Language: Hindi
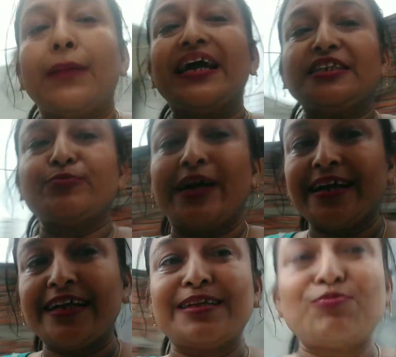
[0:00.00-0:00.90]
महेश
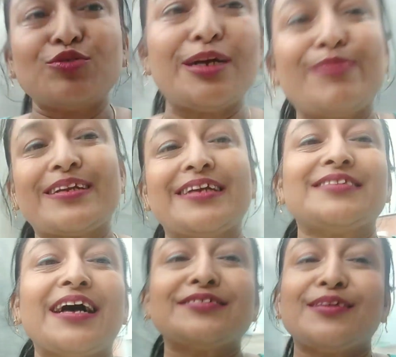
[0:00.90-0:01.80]
भट्ट गए थे पूजा भट्ट के
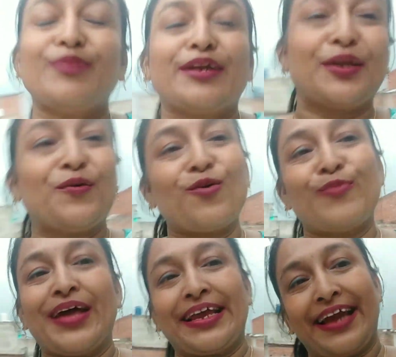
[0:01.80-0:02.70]
साथ सब लड़कियों को
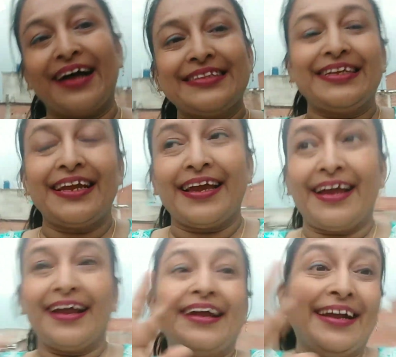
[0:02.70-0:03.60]
बड़ा ज्ञान दिए
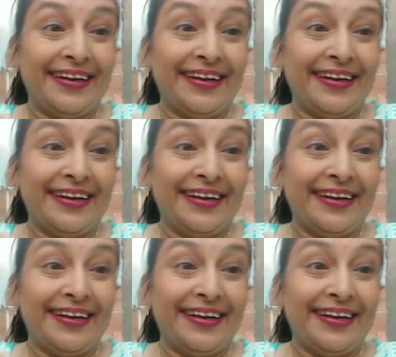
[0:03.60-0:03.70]
हैं